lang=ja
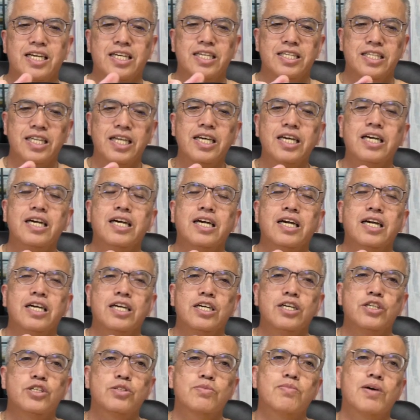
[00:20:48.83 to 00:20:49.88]
で
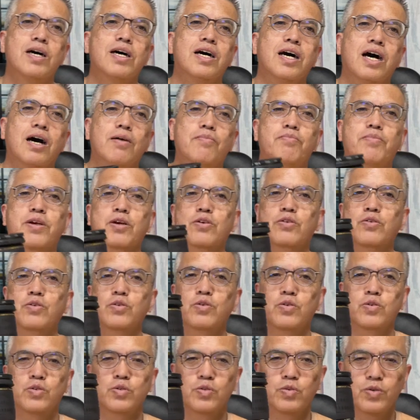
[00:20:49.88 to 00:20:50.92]

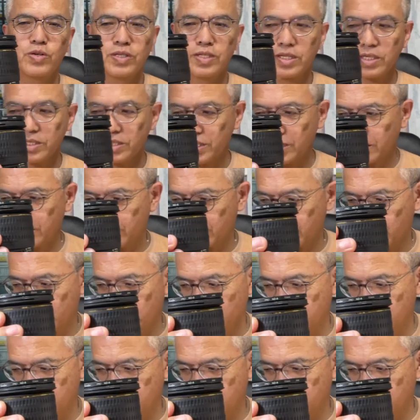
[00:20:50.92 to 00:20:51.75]
1890円だったんです。